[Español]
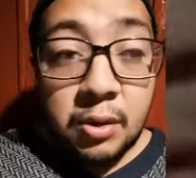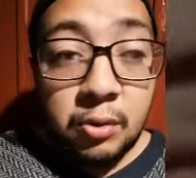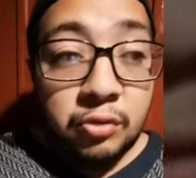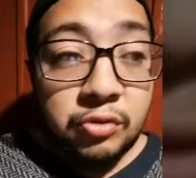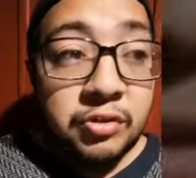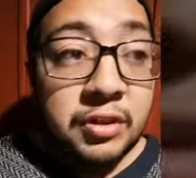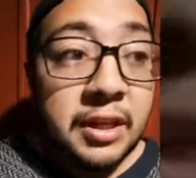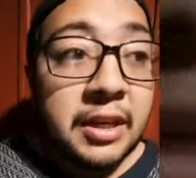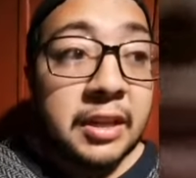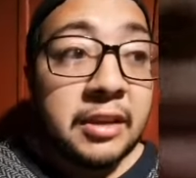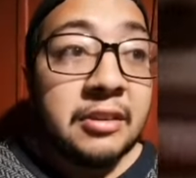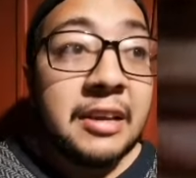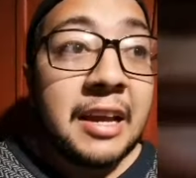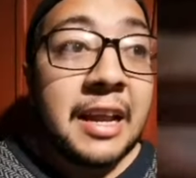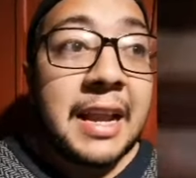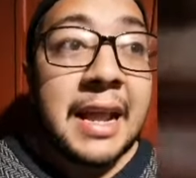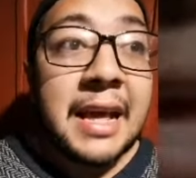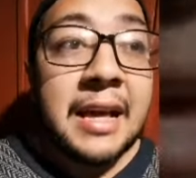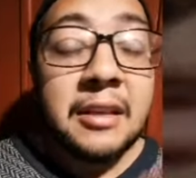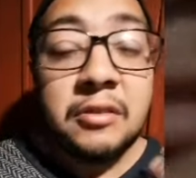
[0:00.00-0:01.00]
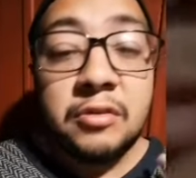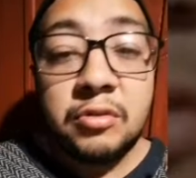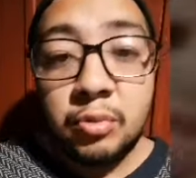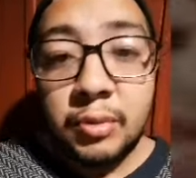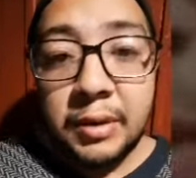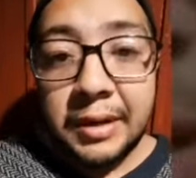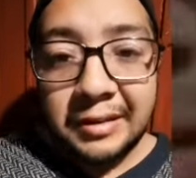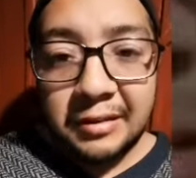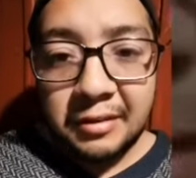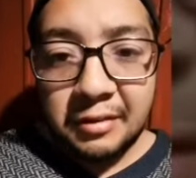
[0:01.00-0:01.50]
a Luceni Chala,
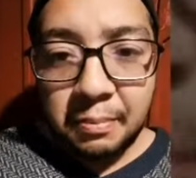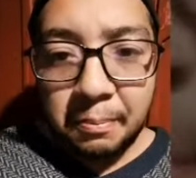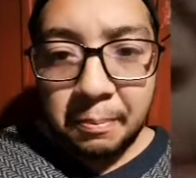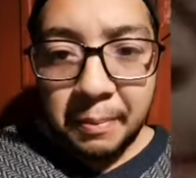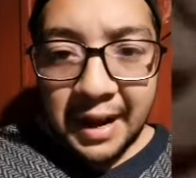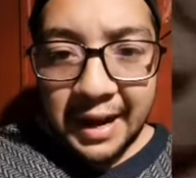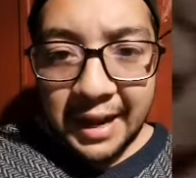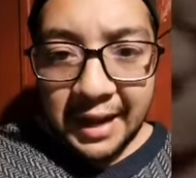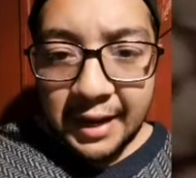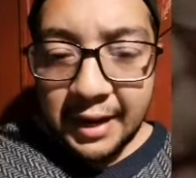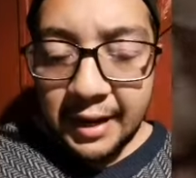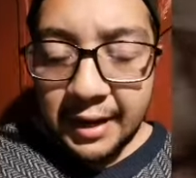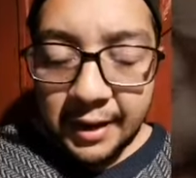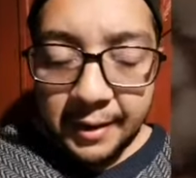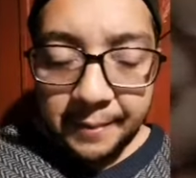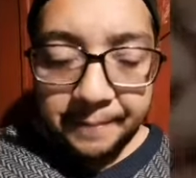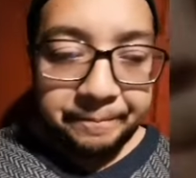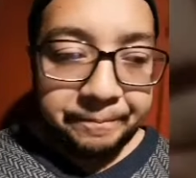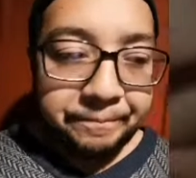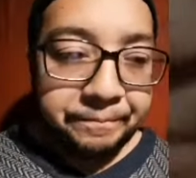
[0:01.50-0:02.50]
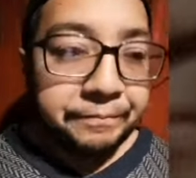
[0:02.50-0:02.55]
su expareja.